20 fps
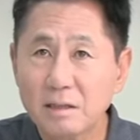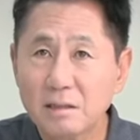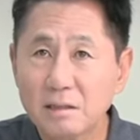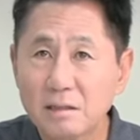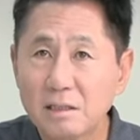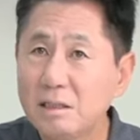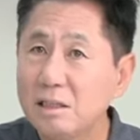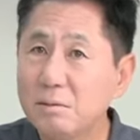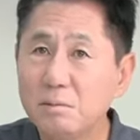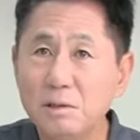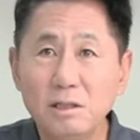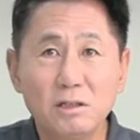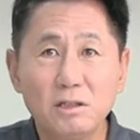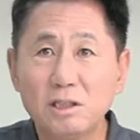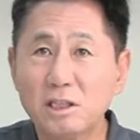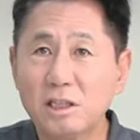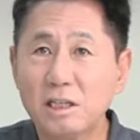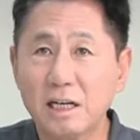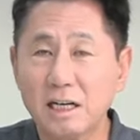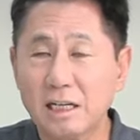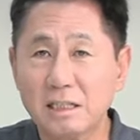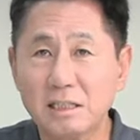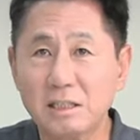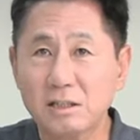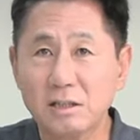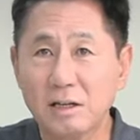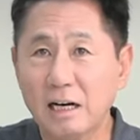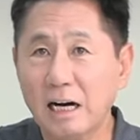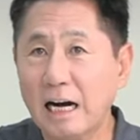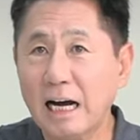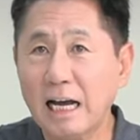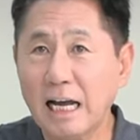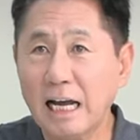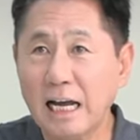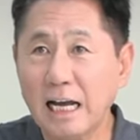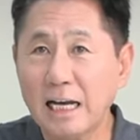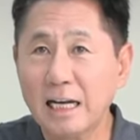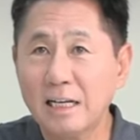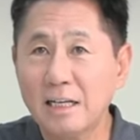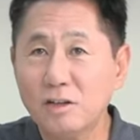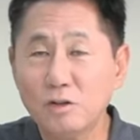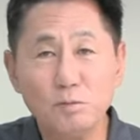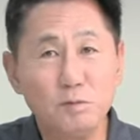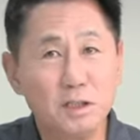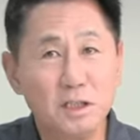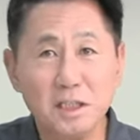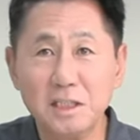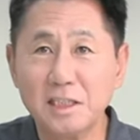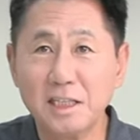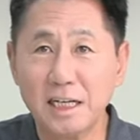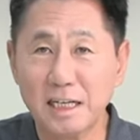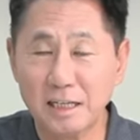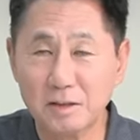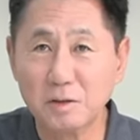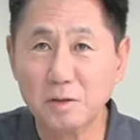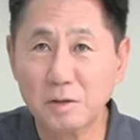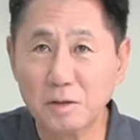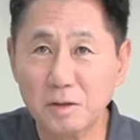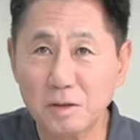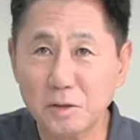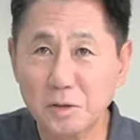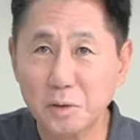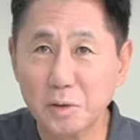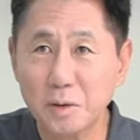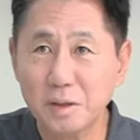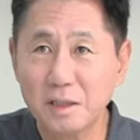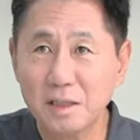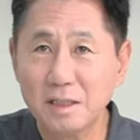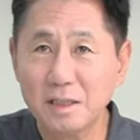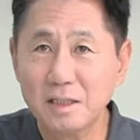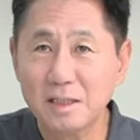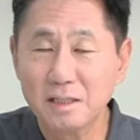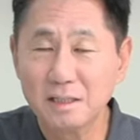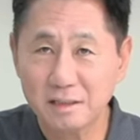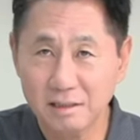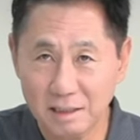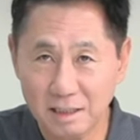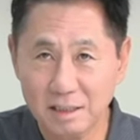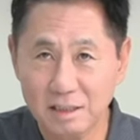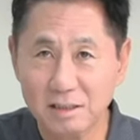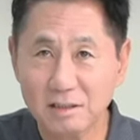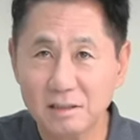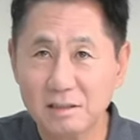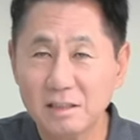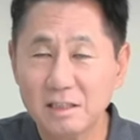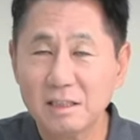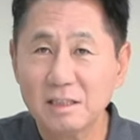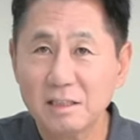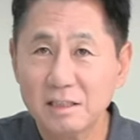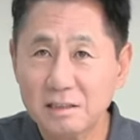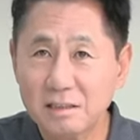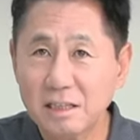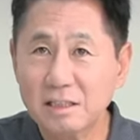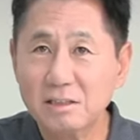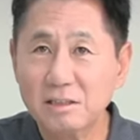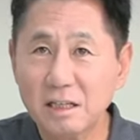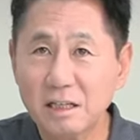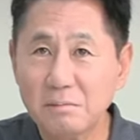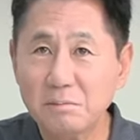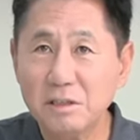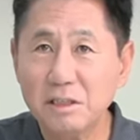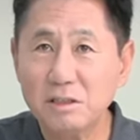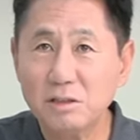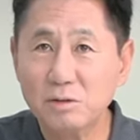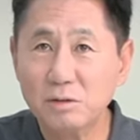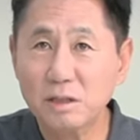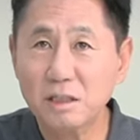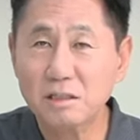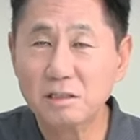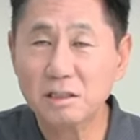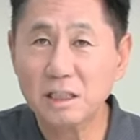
기름을 넣질 않았어요. 아예 움직이지 않았던 거죠. 그래서 대전 MBC 쪽에서